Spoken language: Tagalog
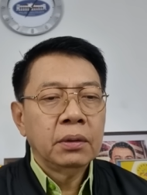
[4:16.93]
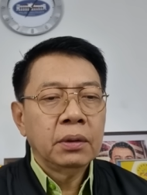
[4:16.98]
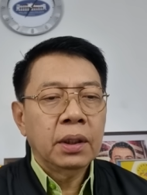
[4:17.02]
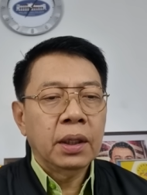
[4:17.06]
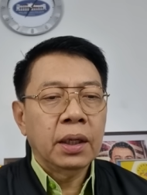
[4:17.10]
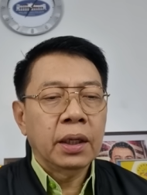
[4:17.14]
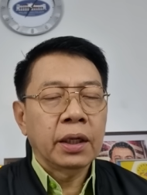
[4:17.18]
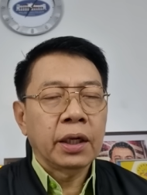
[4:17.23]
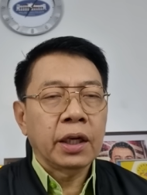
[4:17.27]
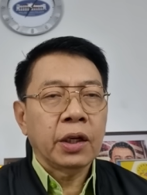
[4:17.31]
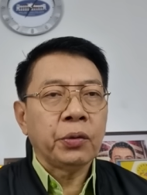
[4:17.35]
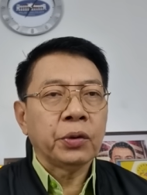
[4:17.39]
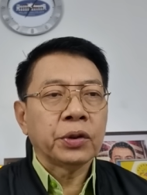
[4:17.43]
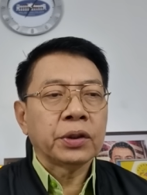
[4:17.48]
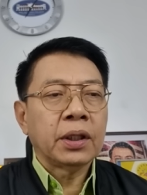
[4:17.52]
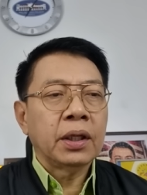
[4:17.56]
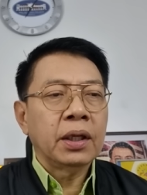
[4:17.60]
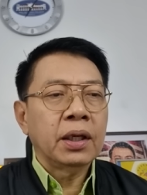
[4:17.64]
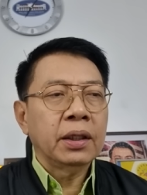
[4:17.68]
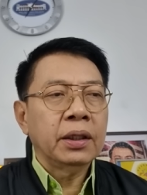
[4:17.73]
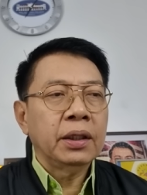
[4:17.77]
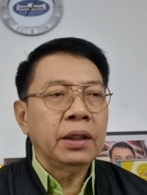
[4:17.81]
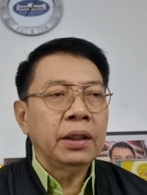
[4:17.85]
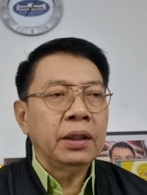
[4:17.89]
Ang request
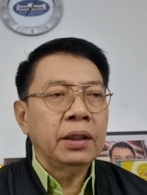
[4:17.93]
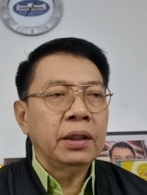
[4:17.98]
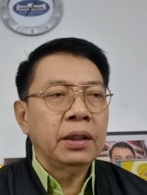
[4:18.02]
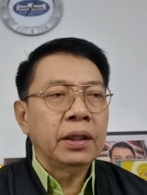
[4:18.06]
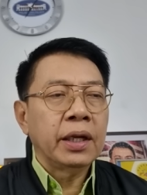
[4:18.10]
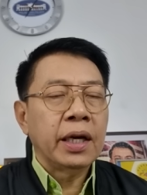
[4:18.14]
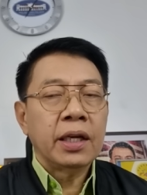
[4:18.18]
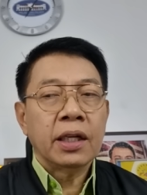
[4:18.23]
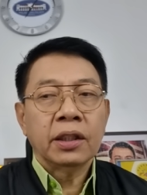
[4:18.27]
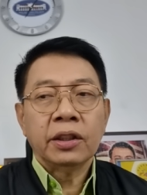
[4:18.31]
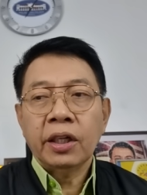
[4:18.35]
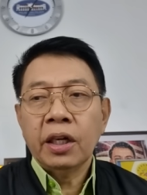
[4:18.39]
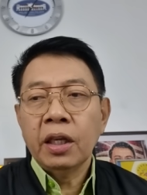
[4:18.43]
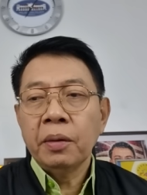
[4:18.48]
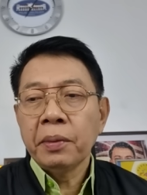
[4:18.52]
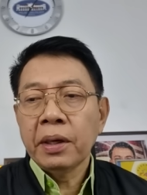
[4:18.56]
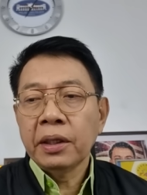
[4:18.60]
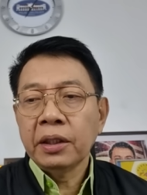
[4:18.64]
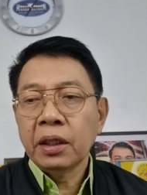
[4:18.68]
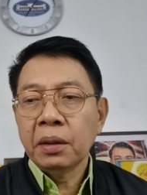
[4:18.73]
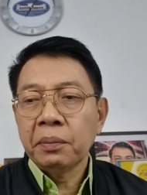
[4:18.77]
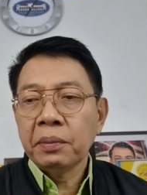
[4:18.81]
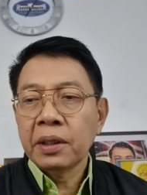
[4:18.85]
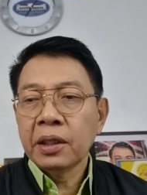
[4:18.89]
lang ni Laila De
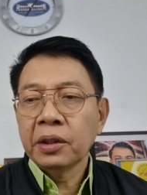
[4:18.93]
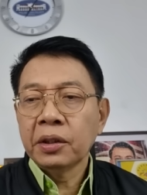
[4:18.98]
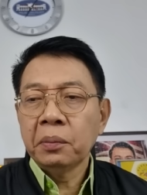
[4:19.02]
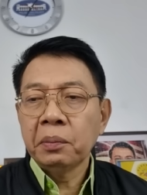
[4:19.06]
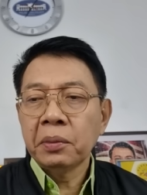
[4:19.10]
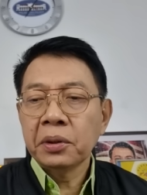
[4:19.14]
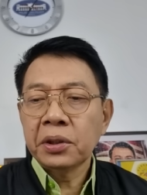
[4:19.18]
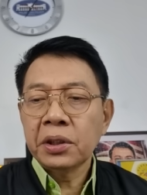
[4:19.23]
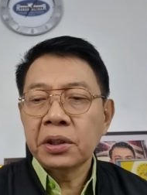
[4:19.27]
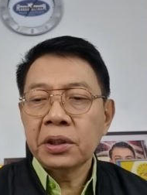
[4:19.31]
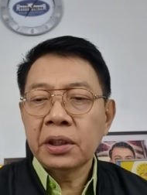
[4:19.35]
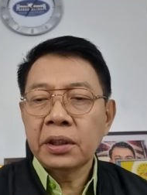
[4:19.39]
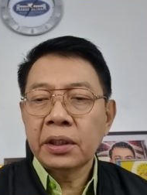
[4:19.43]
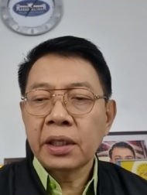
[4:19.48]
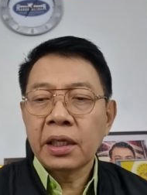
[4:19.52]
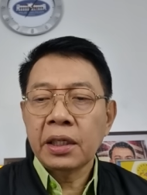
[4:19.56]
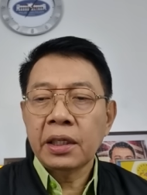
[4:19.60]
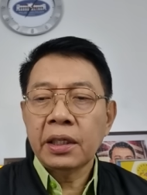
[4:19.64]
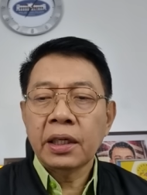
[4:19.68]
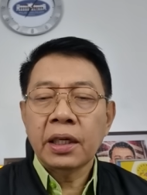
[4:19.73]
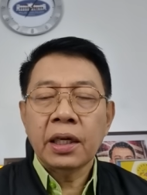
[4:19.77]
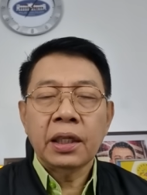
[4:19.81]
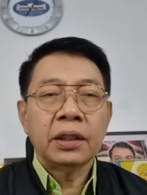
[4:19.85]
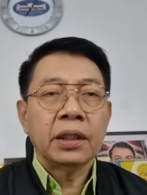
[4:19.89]
Lima, hindi naman natin masisi
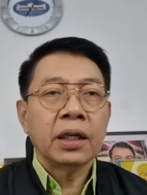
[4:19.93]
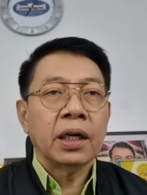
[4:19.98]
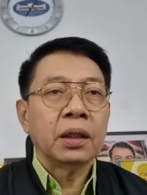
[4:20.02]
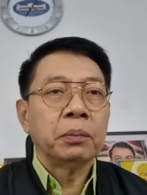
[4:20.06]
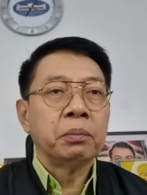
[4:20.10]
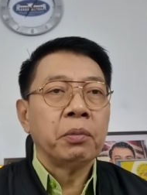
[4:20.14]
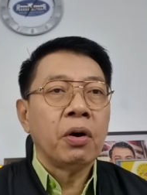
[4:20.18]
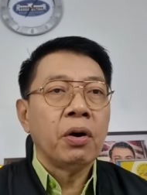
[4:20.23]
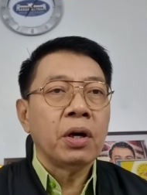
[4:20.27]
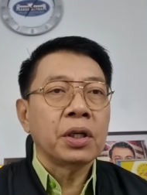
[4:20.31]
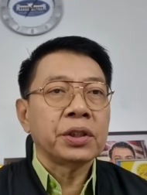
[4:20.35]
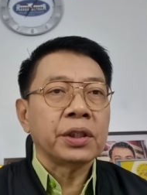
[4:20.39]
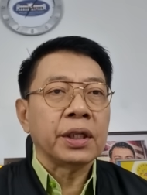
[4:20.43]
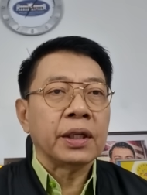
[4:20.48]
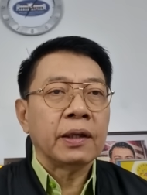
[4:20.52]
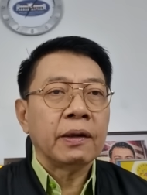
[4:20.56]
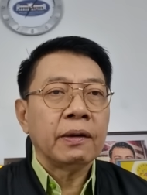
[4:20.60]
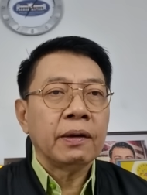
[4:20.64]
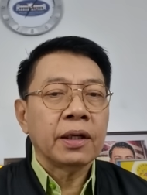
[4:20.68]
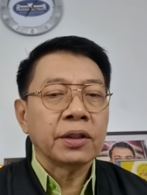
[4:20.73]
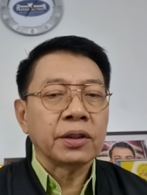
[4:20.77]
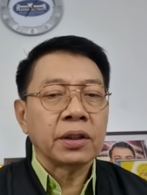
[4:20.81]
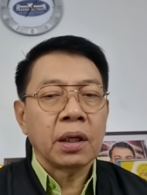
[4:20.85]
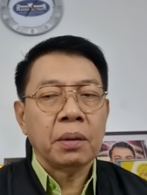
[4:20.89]
dahil yan ang kanyang advocacy,
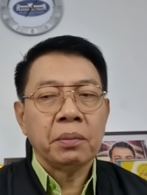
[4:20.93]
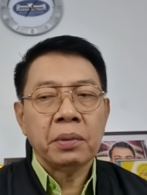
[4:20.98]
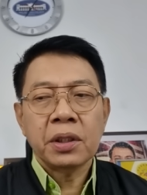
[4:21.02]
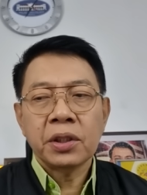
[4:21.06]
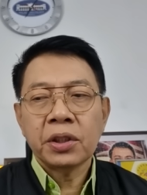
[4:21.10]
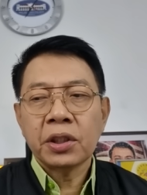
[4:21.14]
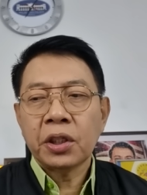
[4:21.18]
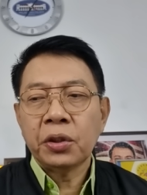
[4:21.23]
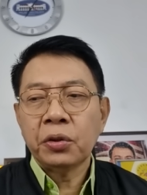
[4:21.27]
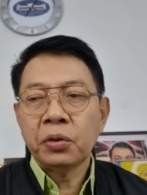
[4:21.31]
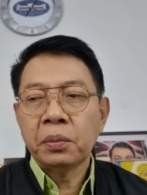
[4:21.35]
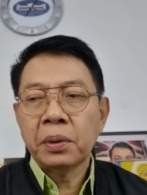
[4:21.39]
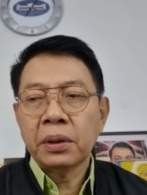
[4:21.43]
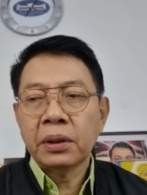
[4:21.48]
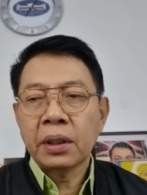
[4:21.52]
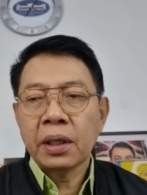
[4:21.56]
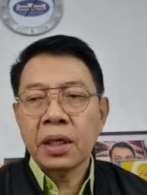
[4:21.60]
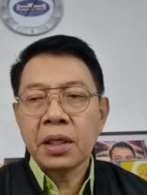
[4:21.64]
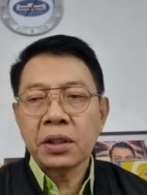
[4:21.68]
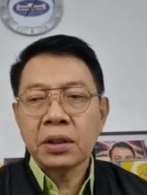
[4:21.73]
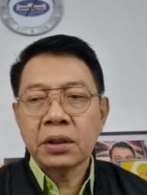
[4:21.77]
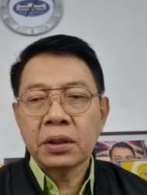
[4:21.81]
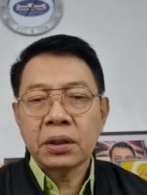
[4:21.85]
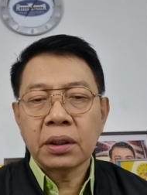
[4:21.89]
kasama yan sa Human
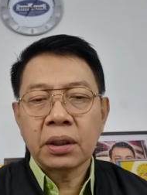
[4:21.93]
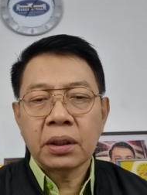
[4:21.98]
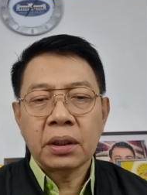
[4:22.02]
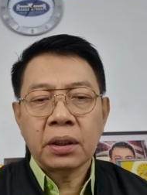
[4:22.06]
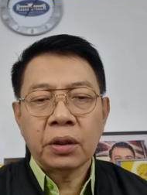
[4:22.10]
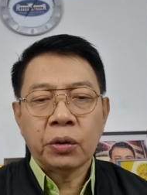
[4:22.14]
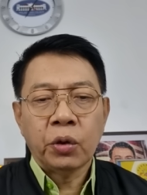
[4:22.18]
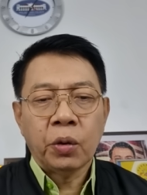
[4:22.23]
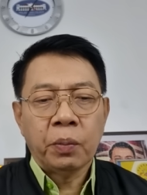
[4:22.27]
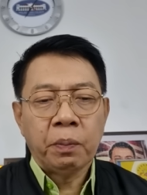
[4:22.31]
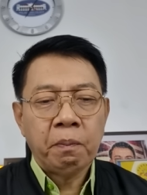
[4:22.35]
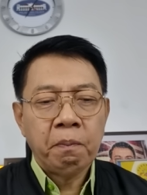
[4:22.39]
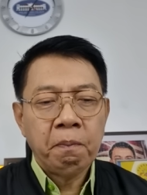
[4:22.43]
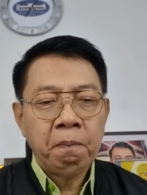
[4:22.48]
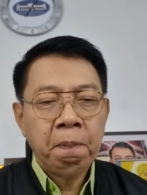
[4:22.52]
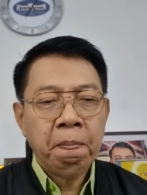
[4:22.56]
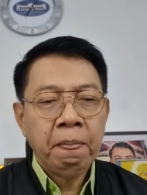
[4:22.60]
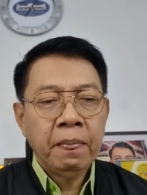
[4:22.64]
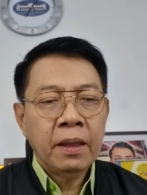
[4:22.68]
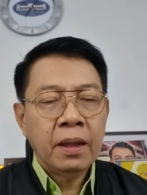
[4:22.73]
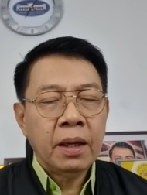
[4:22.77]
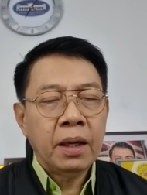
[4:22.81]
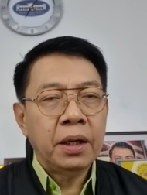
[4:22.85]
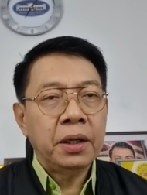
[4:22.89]
Rights uh, Group,
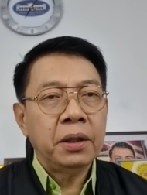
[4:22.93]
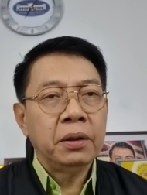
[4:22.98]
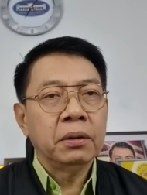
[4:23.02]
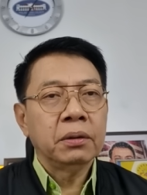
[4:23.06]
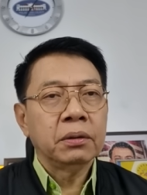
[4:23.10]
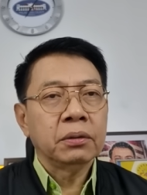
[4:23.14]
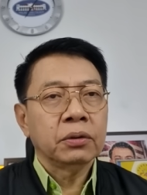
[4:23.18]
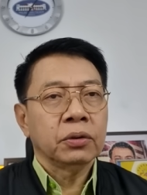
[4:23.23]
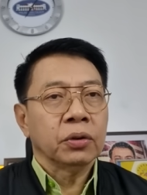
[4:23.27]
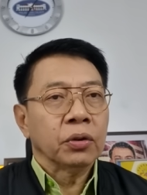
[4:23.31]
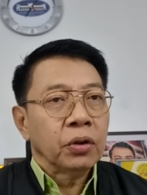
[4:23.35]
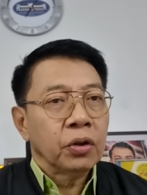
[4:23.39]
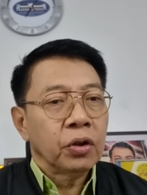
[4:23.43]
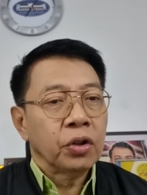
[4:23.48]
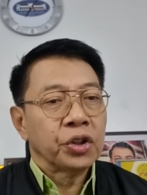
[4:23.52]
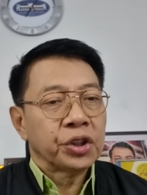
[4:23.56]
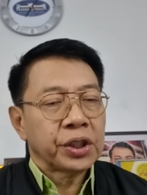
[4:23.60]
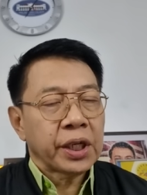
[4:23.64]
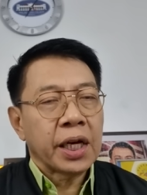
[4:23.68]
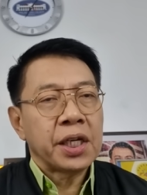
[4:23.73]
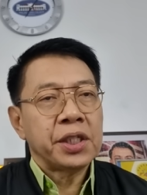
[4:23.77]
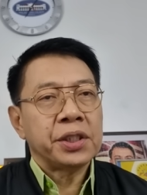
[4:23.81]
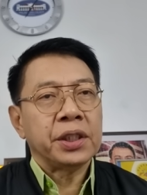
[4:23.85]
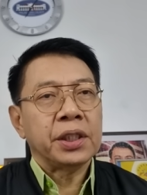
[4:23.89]
ay yung tungkol
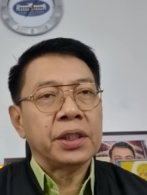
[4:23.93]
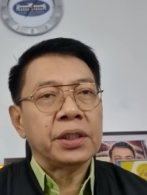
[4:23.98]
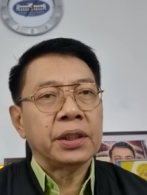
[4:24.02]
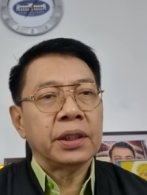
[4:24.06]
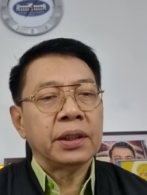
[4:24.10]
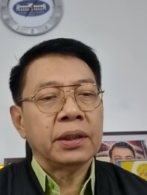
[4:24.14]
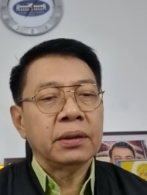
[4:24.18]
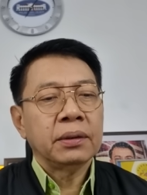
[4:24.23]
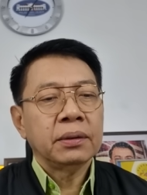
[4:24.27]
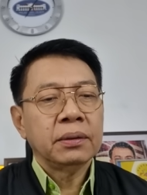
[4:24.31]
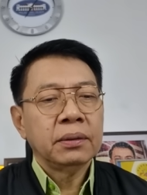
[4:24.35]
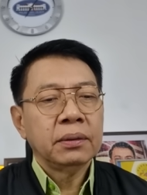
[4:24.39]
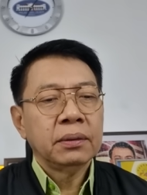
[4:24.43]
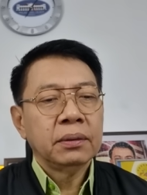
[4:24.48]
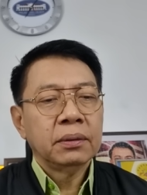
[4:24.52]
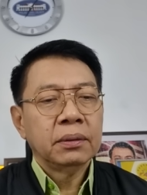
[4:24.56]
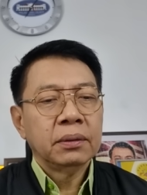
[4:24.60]
sa ICC.